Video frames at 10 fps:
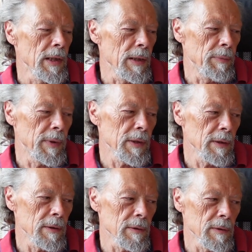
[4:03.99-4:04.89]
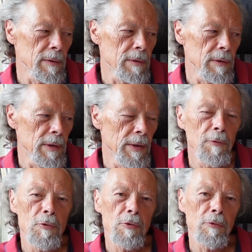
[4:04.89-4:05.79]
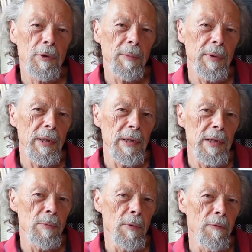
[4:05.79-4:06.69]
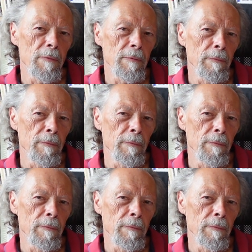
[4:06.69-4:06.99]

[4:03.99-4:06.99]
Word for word: eh bien, euh, l'évolution du capitalisme euh,